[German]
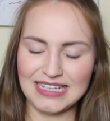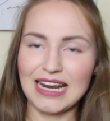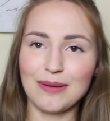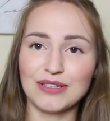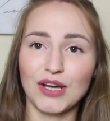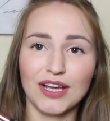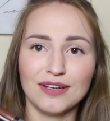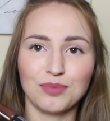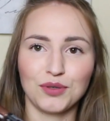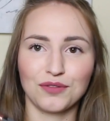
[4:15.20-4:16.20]
Dann habe ich noch
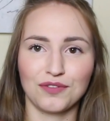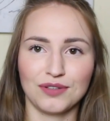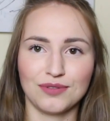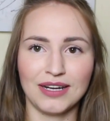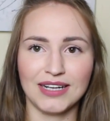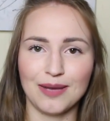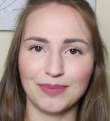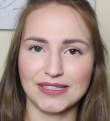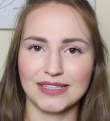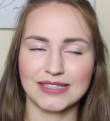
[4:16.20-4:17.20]
ein Produkt von Trended
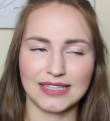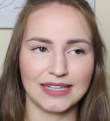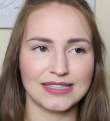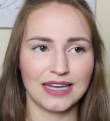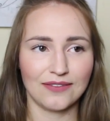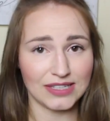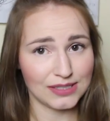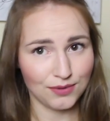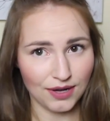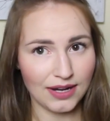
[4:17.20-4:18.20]
Up. Ihr seht, das Ganze ist
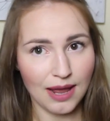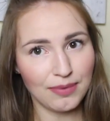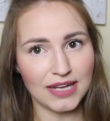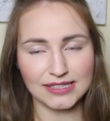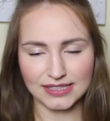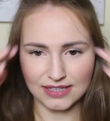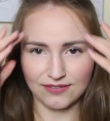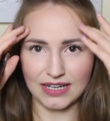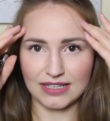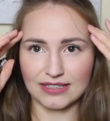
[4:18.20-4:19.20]
etwas Trended Up-lastig,
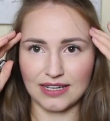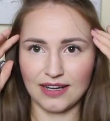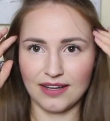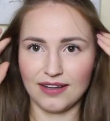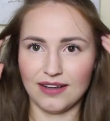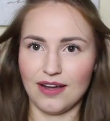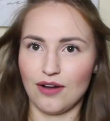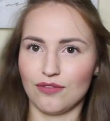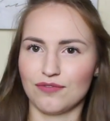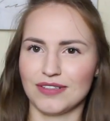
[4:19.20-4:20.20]
weil ich ja äh,
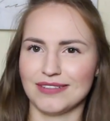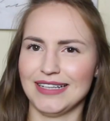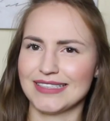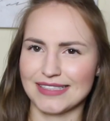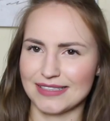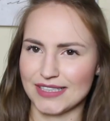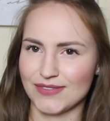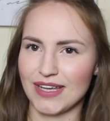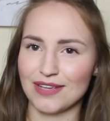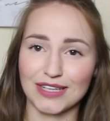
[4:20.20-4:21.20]
auf den letzten
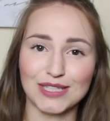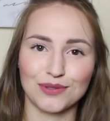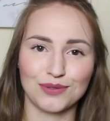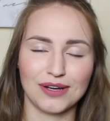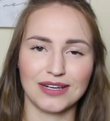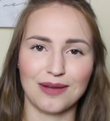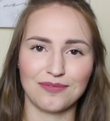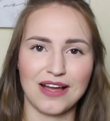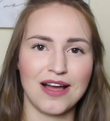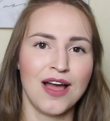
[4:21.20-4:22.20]
zwei Events von Trended
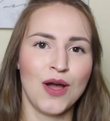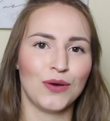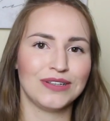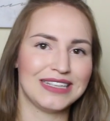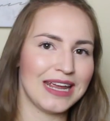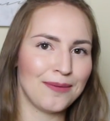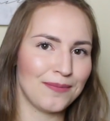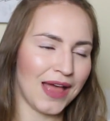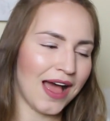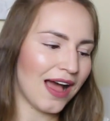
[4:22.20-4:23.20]
Up war und
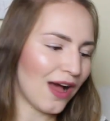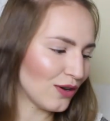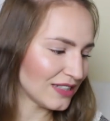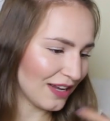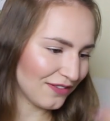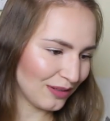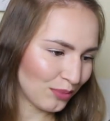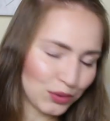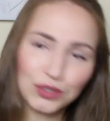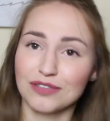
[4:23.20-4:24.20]
demnach auch sehr viele
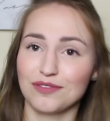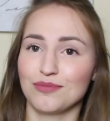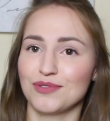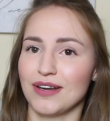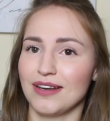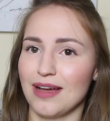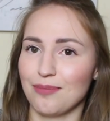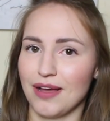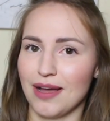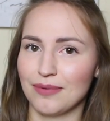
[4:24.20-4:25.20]
Produkte vom Trended
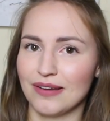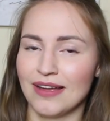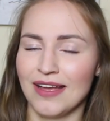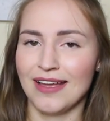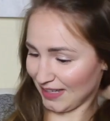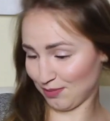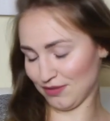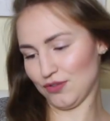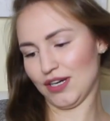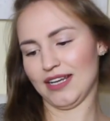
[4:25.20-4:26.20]
Up habe. Ich
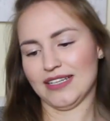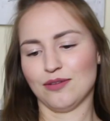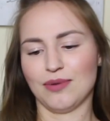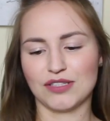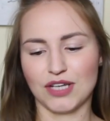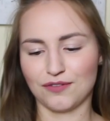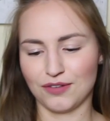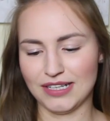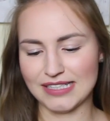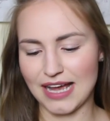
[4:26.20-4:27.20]
bin wirklich überzeugt
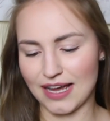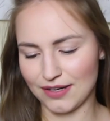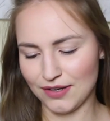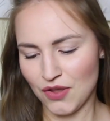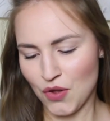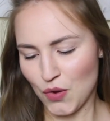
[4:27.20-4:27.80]
von den Sachen.